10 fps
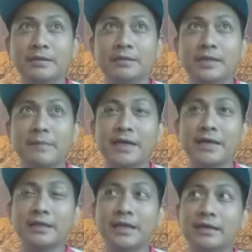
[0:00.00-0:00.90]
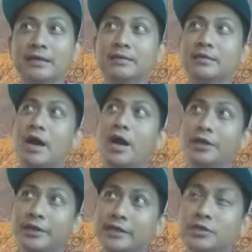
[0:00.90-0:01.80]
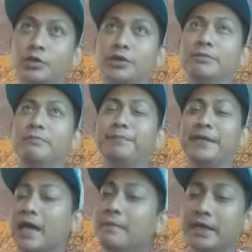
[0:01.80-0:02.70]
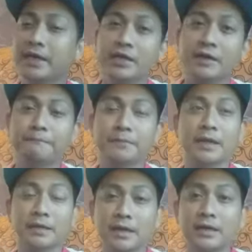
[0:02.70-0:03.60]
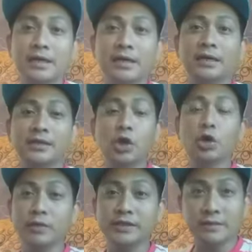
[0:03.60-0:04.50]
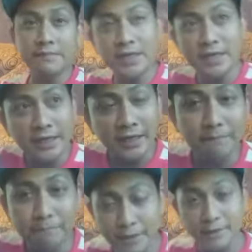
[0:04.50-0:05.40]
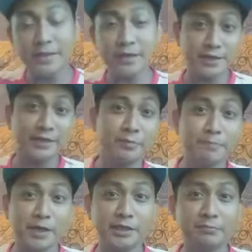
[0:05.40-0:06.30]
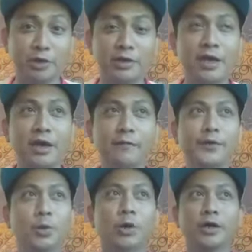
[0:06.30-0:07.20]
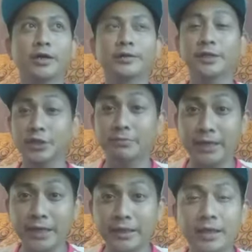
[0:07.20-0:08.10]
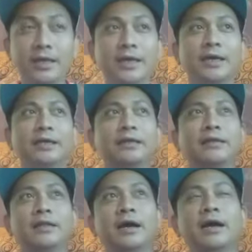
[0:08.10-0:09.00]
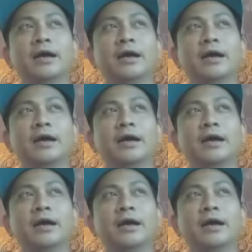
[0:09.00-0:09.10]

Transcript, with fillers: sabi nga nila, the hardest or yung pinakamahirap talaga is always the beginning. But nothing is impossible if you are determined na